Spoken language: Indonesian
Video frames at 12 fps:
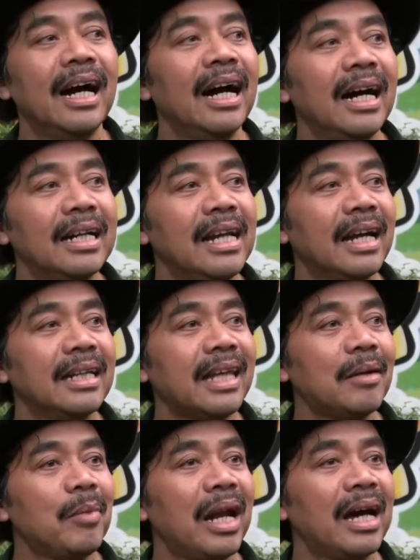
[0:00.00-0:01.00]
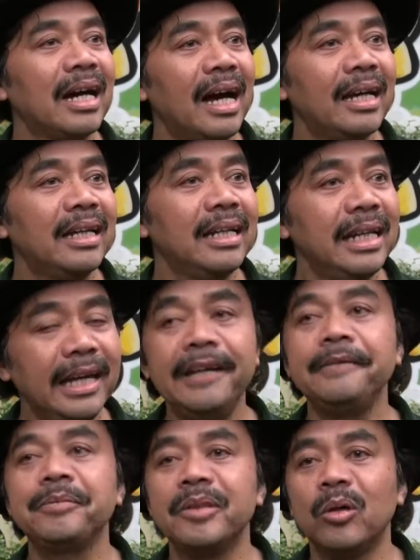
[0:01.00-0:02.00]
uh, dari Tan Malaka ini
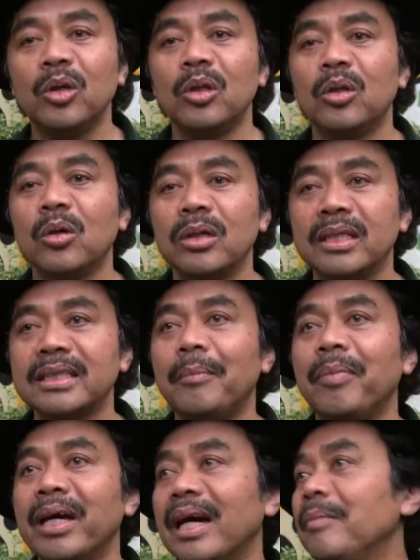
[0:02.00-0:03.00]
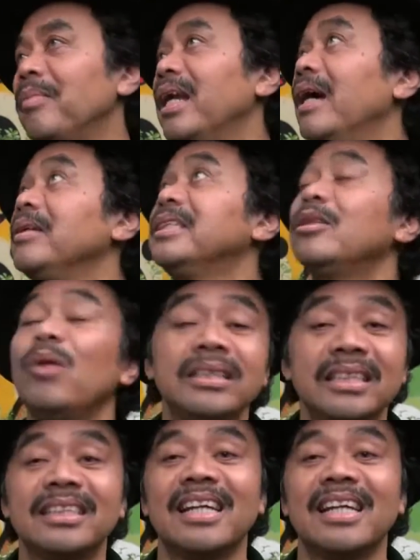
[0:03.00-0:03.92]
untuk disampaikan pada situasi